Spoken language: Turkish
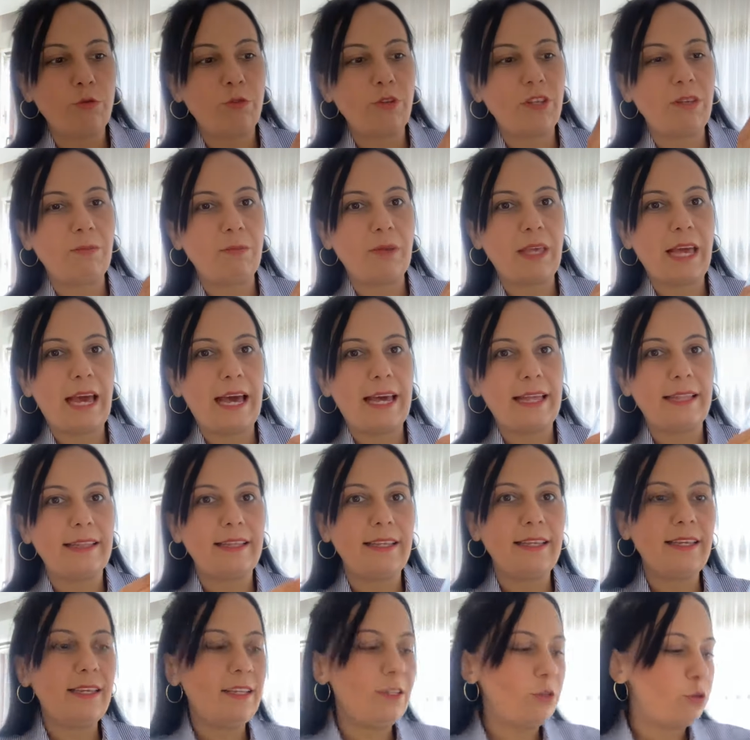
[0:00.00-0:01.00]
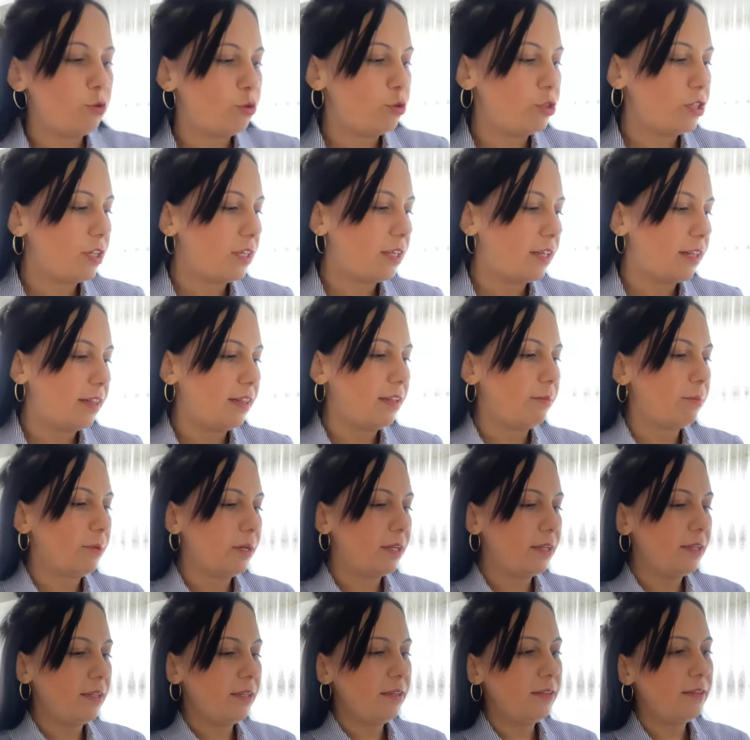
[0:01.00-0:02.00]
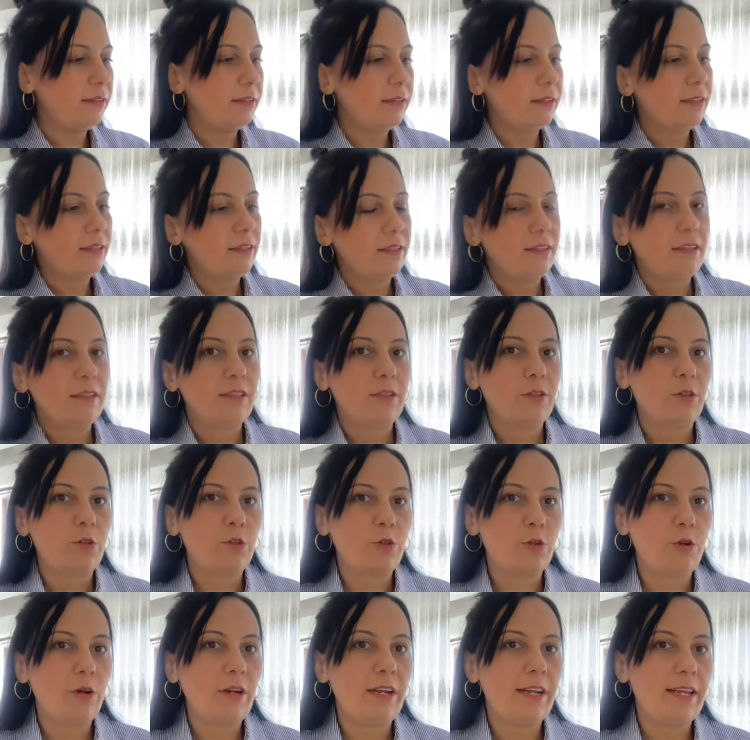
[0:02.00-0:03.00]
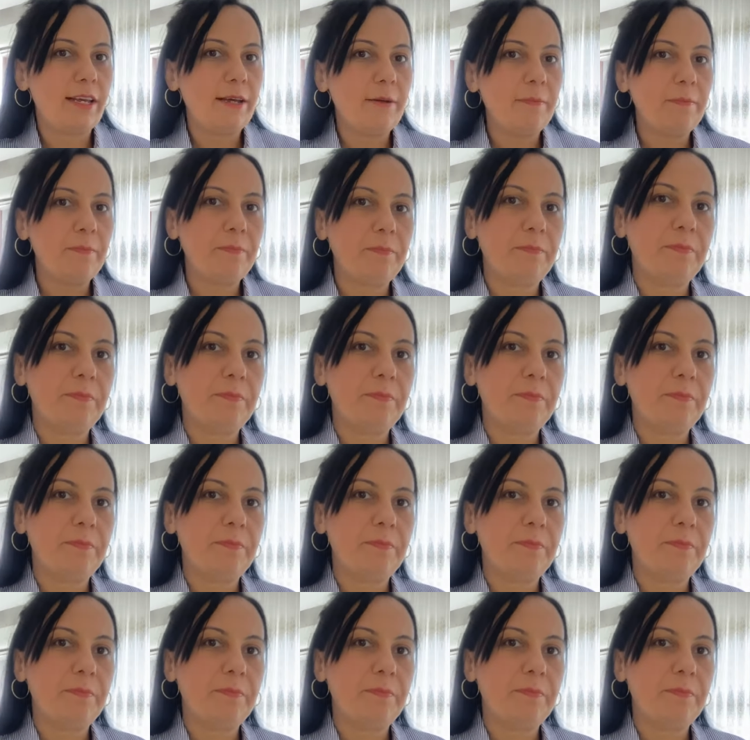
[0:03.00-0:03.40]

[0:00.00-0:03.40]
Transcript: gibi geldi. Şu şekilde bakın. Şöyle